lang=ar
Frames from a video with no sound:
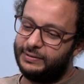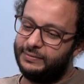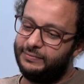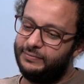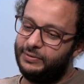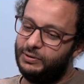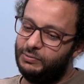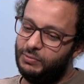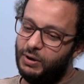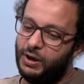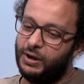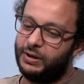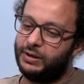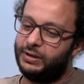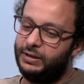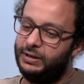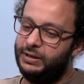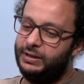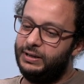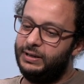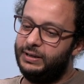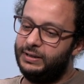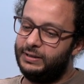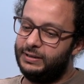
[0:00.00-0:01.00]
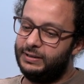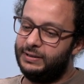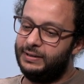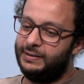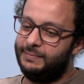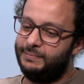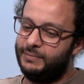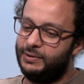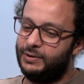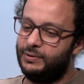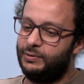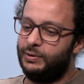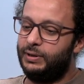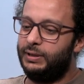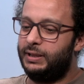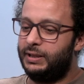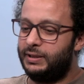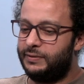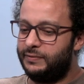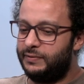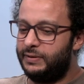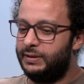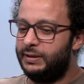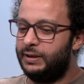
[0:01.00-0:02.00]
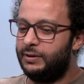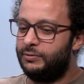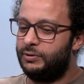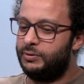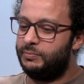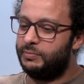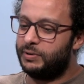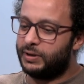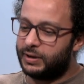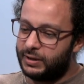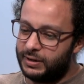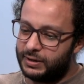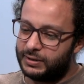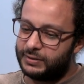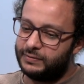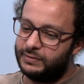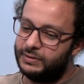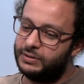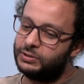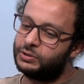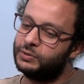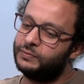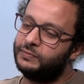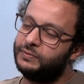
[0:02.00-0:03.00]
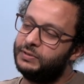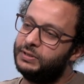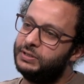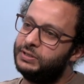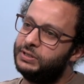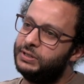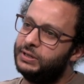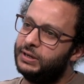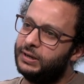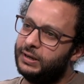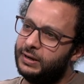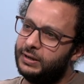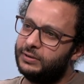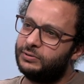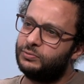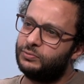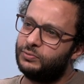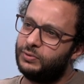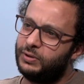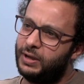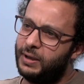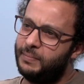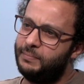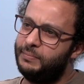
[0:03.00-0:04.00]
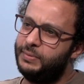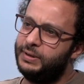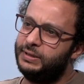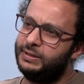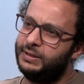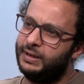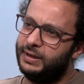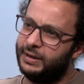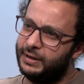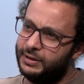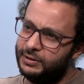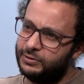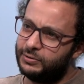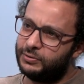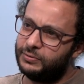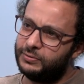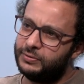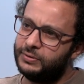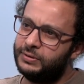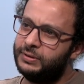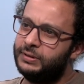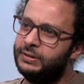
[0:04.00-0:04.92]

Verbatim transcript: في الواقع اللي انا لما انولدت فيه او لما خلقت فيه شفت إشي غلط وحبيت اغيره